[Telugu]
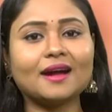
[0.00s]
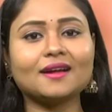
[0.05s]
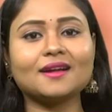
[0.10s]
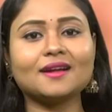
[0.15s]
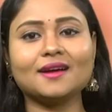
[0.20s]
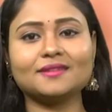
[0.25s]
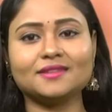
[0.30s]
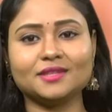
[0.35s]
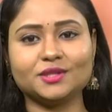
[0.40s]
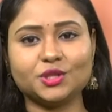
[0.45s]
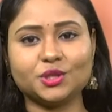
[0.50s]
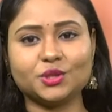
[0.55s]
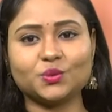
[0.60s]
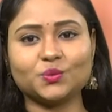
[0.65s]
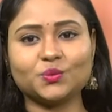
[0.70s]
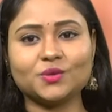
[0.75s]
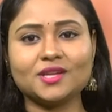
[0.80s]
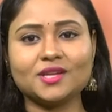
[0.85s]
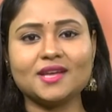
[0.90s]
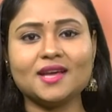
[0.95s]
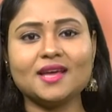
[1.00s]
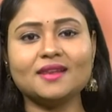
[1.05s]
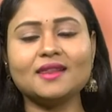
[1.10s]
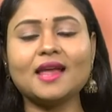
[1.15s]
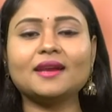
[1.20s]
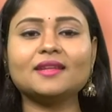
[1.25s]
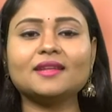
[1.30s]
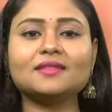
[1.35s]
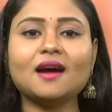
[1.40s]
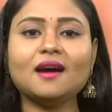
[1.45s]
గంగాదిత్యుడు
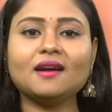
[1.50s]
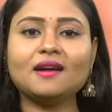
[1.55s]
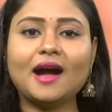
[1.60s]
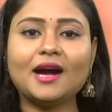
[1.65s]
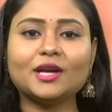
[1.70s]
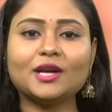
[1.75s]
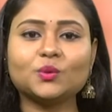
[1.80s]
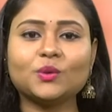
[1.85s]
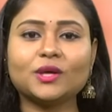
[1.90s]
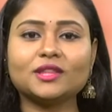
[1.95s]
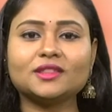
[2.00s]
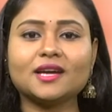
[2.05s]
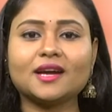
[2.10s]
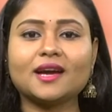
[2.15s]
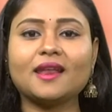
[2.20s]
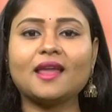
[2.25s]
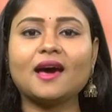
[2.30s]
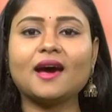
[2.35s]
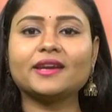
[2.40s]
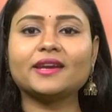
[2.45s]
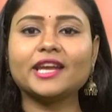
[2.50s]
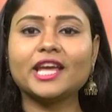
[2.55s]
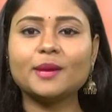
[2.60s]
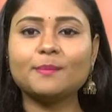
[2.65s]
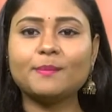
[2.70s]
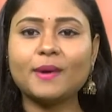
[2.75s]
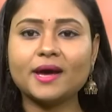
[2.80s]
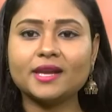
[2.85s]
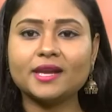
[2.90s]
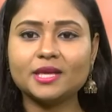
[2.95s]
లలితా ఘాట్ వద్ద గల
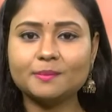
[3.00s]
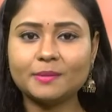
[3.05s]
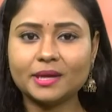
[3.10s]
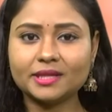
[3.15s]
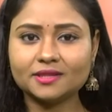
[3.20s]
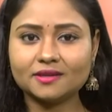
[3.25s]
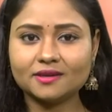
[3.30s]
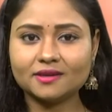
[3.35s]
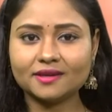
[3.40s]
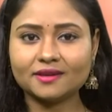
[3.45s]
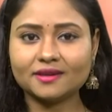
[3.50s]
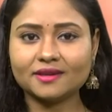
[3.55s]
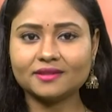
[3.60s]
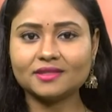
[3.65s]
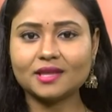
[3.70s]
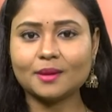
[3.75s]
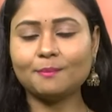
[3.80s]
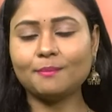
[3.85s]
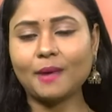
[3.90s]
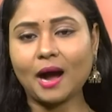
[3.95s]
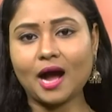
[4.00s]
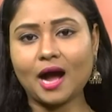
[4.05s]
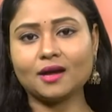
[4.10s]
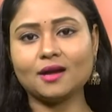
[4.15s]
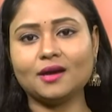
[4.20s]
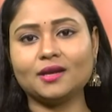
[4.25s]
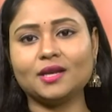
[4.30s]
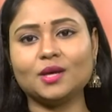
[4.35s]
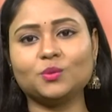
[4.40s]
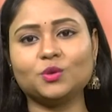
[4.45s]
నేపాలీ మందిరం క్రింద
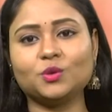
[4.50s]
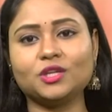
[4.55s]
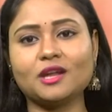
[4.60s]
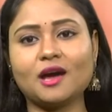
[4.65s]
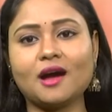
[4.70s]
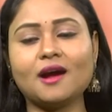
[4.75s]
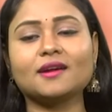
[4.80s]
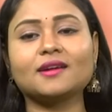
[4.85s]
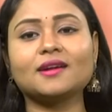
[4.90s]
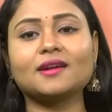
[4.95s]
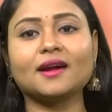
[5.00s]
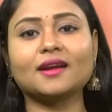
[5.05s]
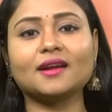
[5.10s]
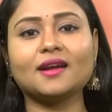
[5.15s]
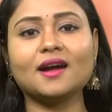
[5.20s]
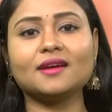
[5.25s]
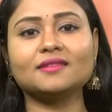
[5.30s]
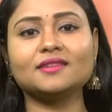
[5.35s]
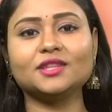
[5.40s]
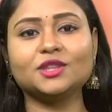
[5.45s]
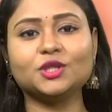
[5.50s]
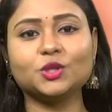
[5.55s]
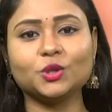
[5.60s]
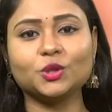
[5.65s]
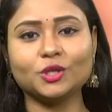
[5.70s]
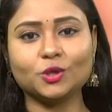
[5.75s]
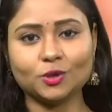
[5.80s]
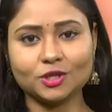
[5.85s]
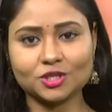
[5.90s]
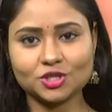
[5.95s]
బాగాన ఉన్న
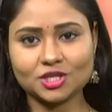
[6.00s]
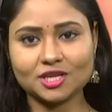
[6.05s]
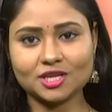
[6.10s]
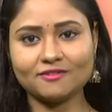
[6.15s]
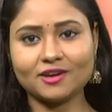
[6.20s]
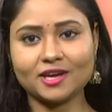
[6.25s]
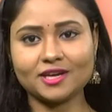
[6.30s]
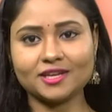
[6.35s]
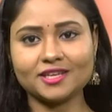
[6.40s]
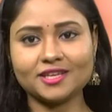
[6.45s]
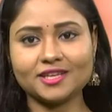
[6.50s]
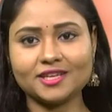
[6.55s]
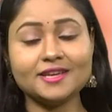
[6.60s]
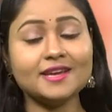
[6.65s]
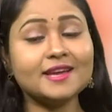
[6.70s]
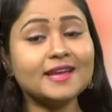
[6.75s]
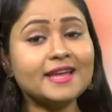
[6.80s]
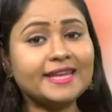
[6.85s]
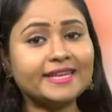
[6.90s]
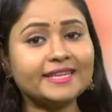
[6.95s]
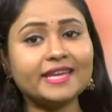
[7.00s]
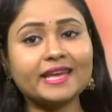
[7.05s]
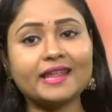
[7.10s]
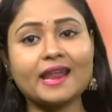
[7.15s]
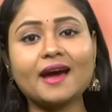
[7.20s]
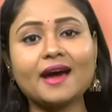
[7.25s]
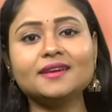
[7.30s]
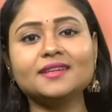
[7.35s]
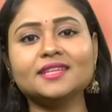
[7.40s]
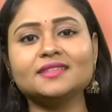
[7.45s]
గంగాదిత్యుని కొలిచిన వారికి
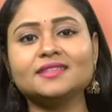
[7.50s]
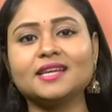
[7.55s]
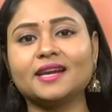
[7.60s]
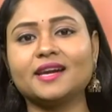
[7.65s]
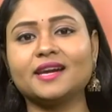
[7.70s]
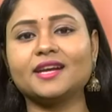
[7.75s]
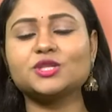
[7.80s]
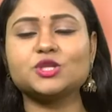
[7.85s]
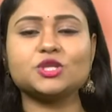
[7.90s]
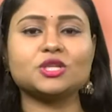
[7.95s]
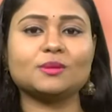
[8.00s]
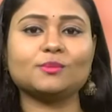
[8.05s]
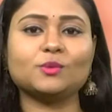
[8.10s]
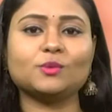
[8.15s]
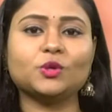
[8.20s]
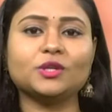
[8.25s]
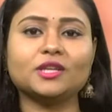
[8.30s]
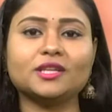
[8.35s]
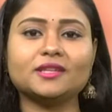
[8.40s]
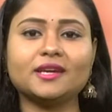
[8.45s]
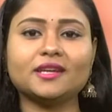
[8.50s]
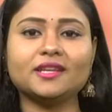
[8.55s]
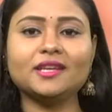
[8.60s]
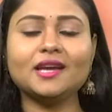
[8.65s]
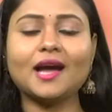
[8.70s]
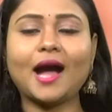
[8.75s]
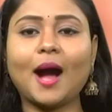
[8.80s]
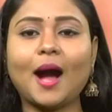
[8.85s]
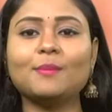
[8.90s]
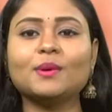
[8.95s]
ఎలాంటి ధర నష్టం
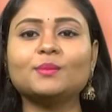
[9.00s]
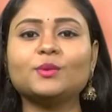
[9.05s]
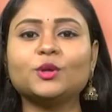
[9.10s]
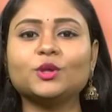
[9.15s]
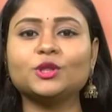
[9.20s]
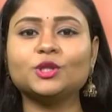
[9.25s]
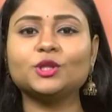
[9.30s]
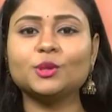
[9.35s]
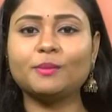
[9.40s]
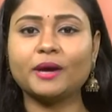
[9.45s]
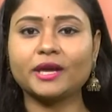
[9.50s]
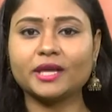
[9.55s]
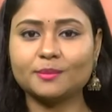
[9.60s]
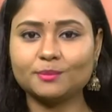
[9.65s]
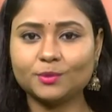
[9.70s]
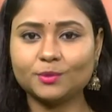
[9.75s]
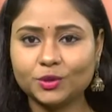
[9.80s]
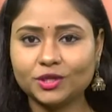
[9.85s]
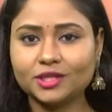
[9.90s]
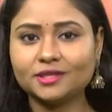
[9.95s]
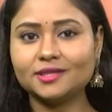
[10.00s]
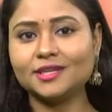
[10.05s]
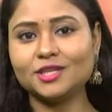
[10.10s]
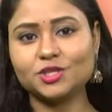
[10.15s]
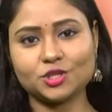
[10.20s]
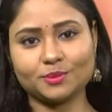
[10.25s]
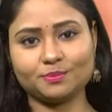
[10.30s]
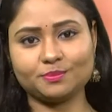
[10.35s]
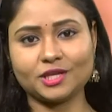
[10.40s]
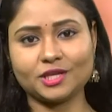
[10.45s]
ఉండదని అపమృత్యు భయం
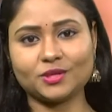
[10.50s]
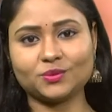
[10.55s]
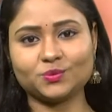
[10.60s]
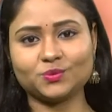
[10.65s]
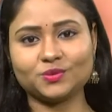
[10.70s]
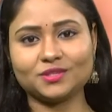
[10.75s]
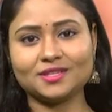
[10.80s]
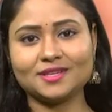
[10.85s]
ఉండదని చెప్తారు